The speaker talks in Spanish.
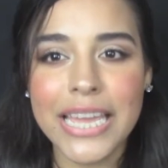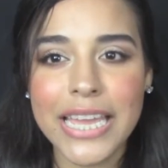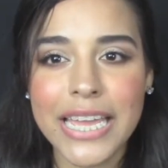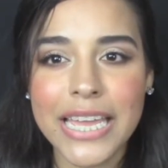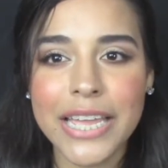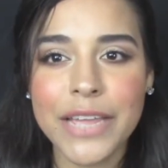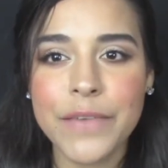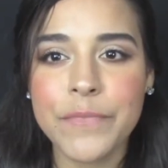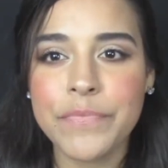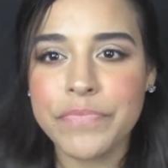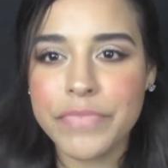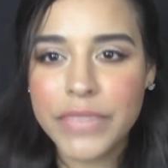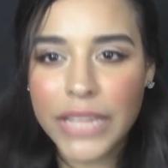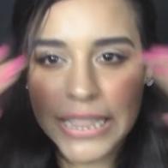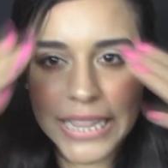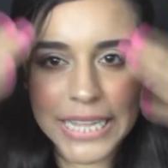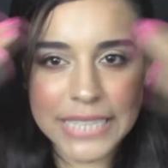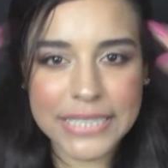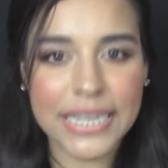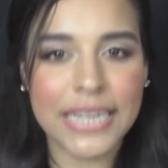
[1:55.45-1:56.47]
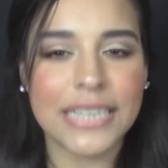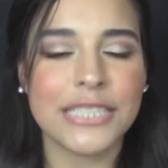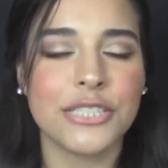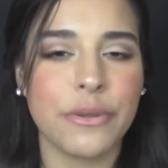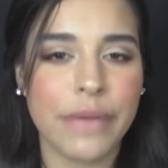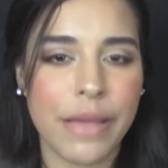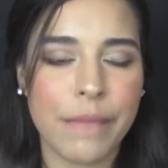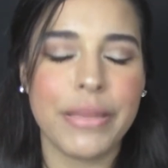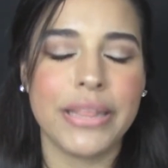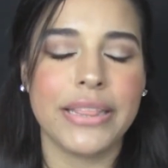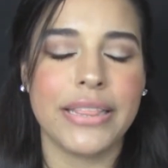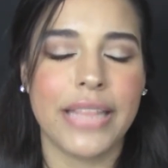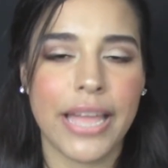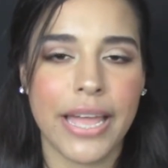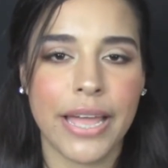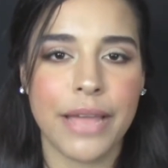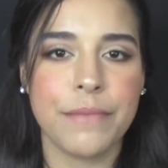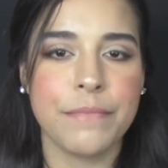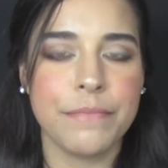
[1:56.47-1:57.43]
Y las cejas
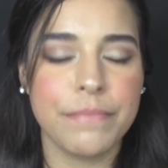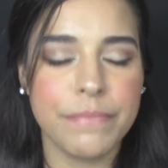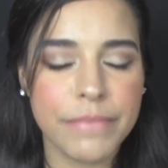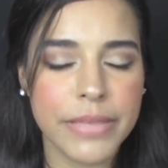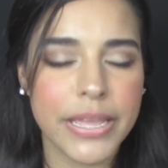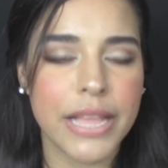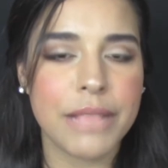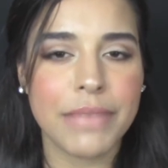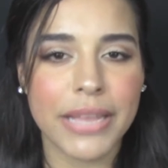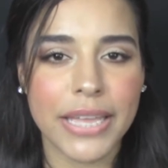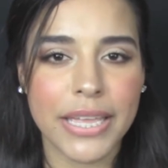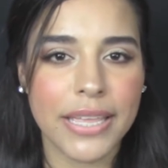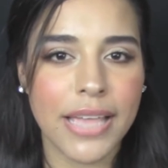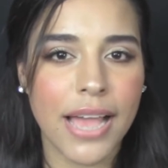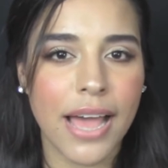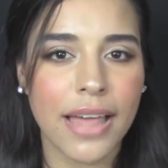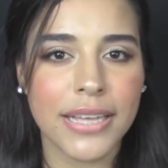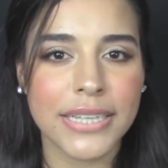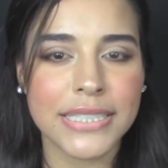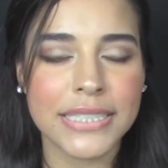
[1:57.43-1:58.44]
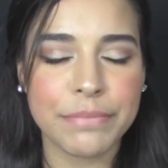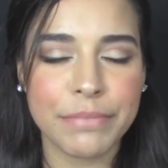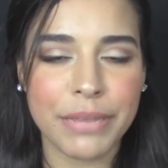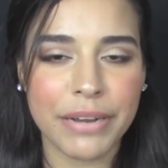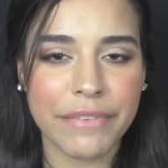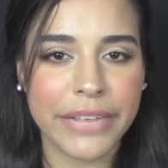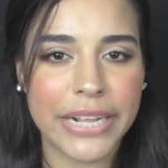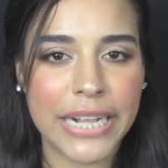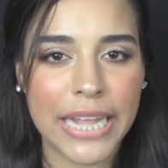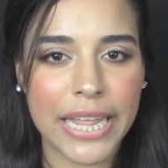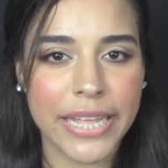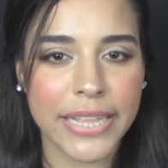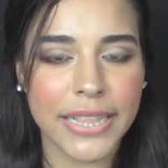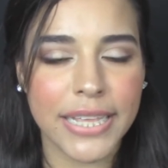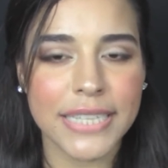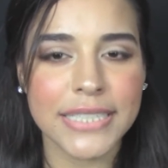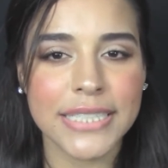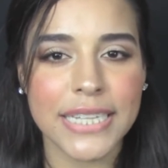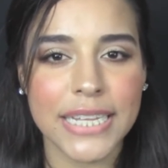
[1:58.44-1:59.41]
obviamente bien maquilladas,
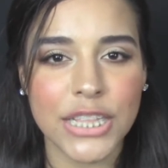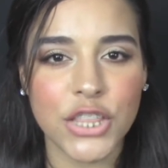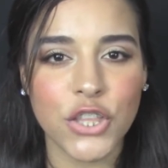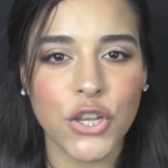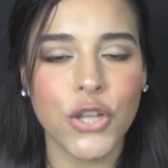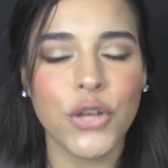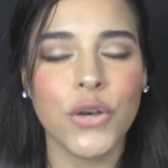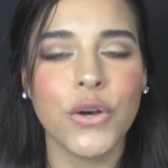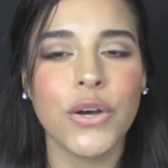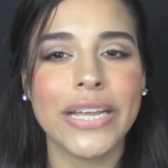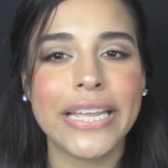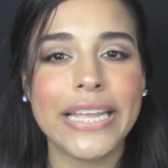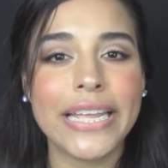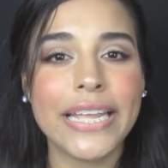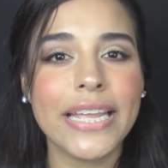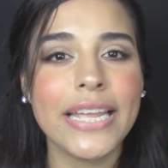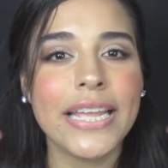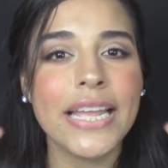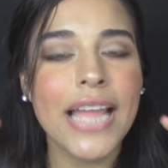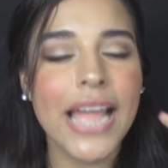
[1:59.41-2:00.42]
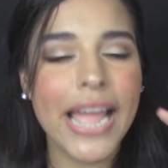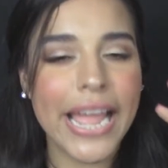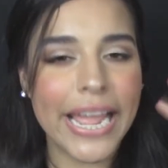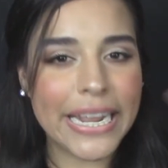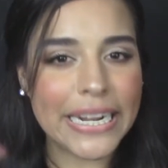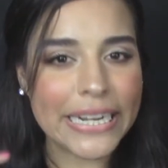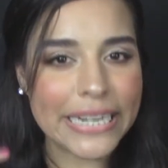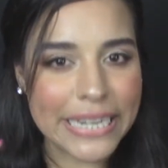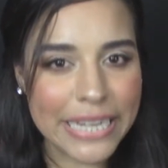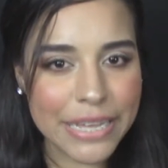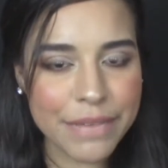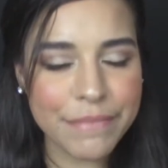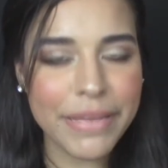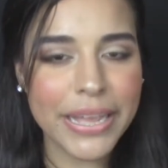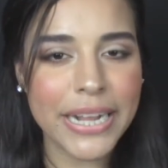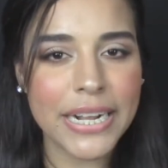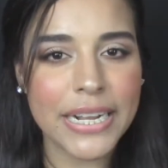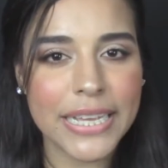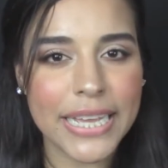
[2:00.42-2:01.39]
perfiladitas y todo. Y el
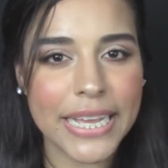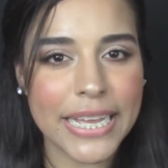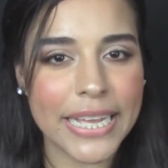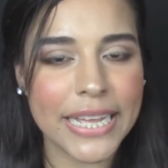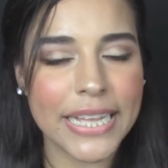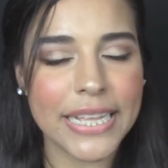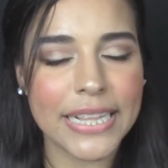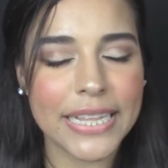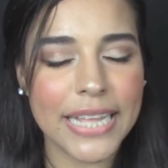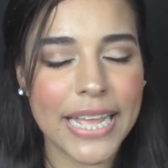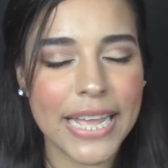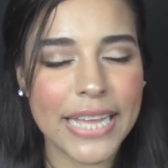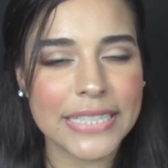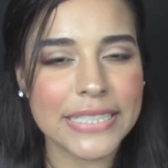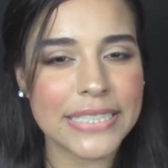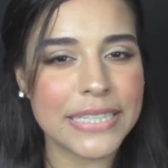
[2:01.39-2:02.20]
rímel que es